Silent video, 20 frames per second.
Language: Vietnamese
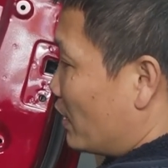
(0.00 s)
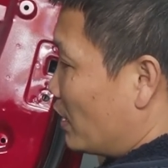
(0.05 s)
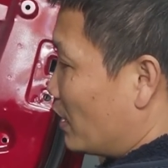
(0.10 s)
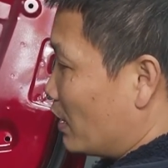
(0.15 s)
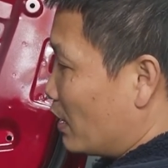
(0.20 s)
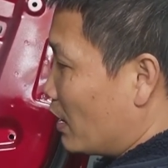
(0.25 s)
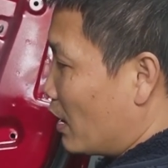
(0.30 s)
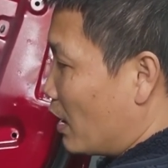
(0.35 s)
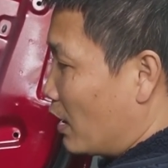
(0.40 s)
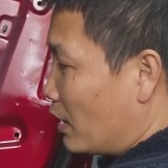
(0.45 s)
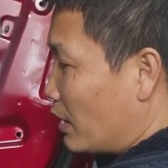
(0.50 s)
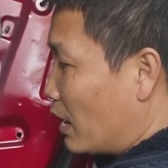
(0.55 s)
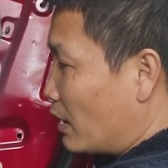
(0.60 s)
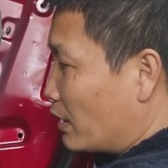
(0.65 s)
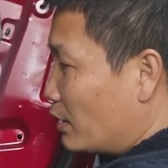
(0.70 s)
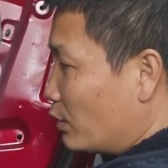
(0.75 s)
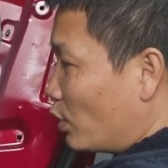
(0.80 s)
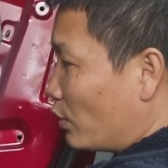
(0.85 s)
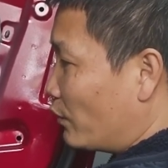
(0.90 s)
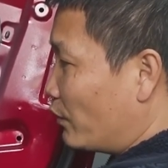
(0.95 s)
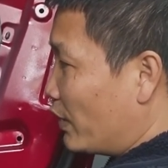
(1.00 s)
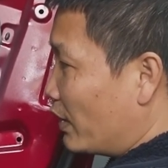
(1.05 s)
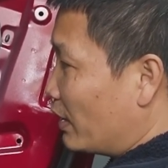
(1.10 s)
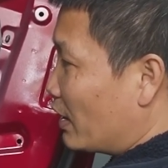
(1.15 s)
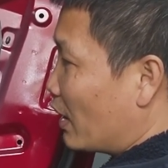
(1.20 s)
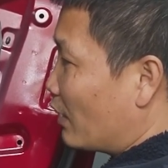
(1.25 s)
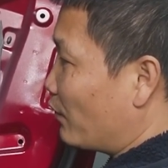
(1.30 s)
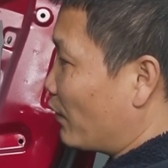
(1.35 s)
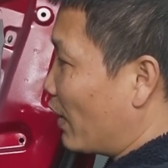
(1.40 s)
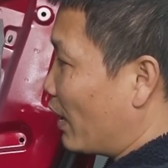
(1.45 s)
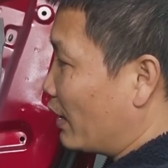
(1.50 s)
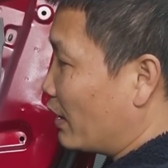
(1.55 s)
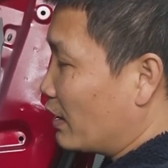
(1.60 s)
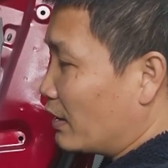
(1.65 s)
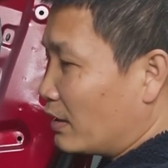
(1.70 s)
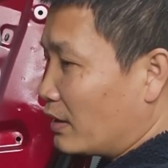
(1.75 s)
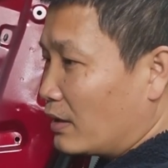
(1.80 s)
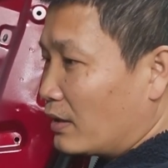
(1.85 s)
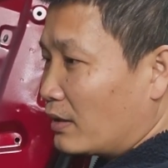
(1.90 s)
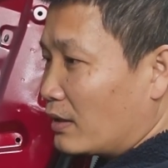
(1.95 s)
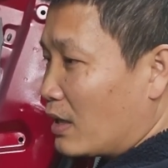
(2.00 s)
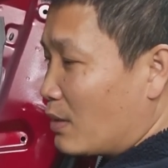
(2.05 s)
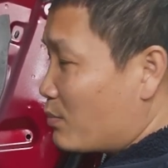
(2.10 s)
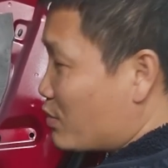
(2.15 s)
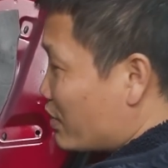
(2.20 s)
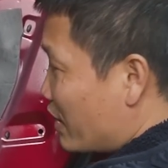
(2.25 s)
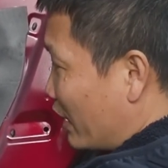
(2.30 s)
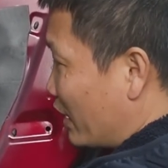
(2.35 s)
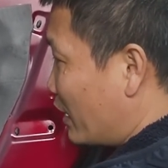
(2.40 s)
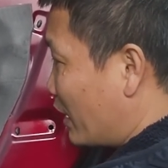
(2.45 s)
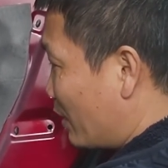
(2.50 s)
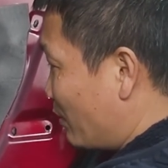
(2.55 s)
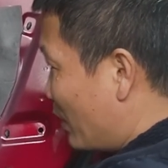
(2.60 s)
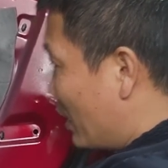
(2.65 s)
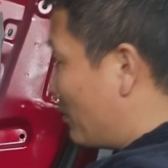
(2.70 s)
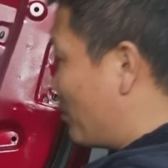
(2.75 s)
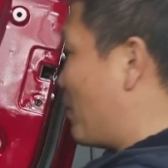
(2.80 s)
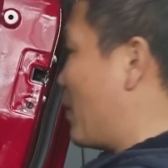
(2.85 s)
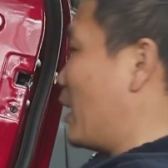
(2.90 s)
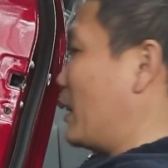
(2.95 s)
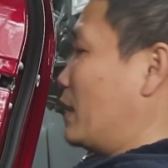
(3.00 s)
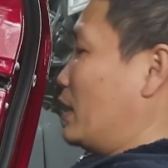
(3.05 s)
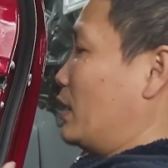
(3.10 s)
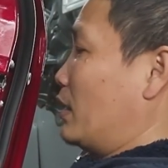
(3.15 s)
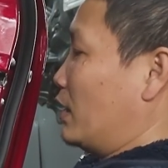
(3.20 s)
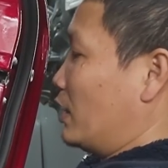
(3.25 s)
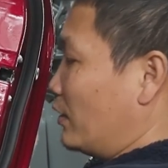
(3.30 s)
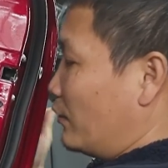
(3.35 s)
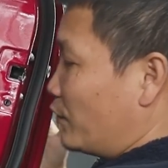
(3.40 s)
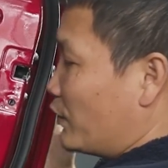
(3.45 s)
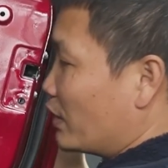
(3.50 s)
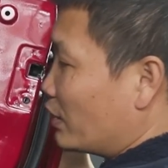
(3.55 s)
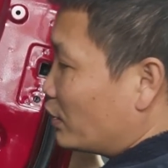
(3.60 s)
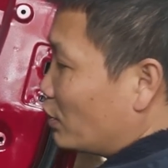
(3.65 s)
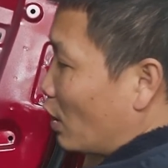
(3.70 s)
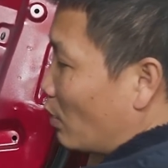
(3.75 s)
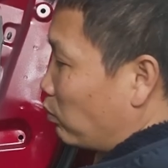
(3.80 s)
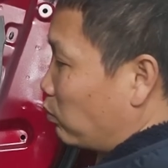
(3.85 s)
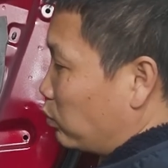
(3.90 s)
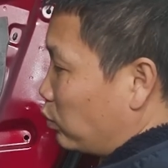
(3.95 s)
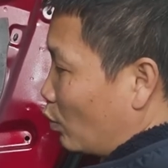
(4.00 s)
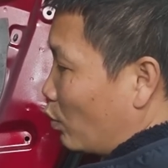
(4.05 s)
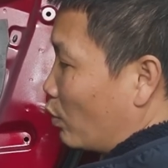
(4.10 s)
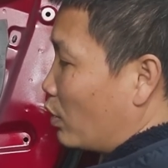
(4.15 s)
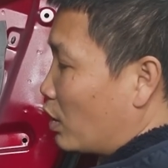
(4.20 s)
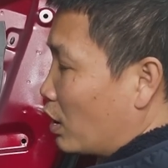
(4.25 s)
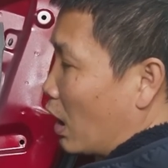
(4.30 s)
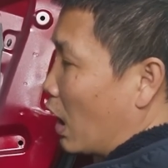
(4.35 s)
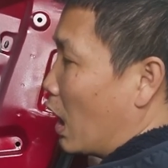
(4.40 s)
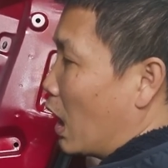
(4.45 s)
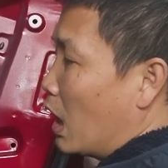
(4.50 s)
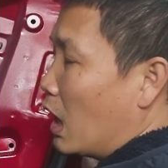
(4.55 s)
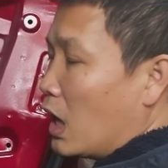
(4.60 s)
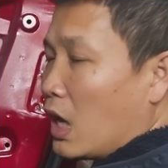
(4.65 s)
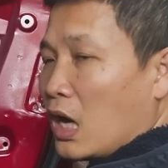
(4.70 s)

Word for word: thì à, các kỹ thuật viên đã phải làm sạch cái bề mặt phía trong của cửa